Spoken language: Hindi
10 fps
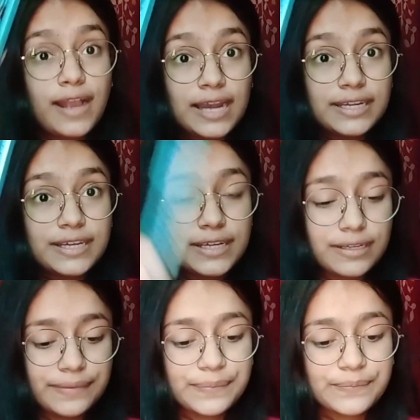
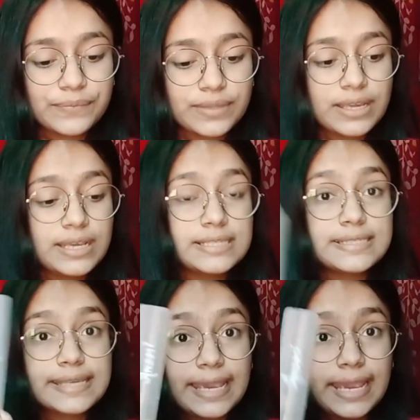कटर
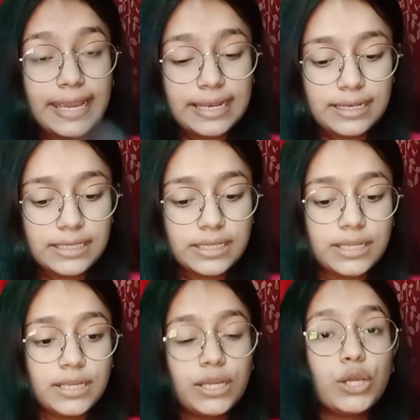स्केल
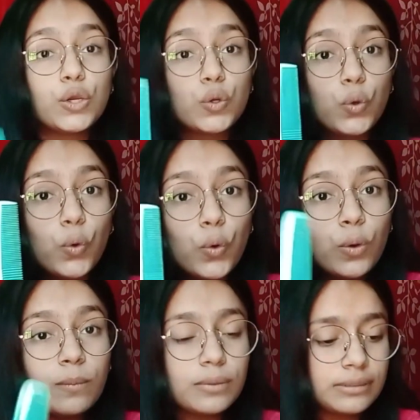
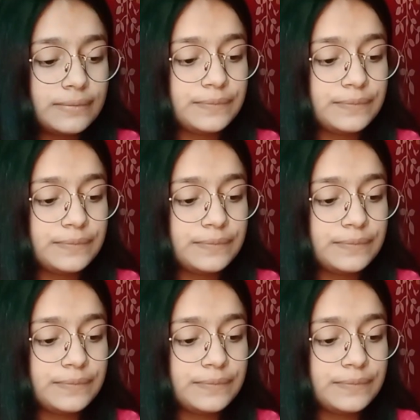ओम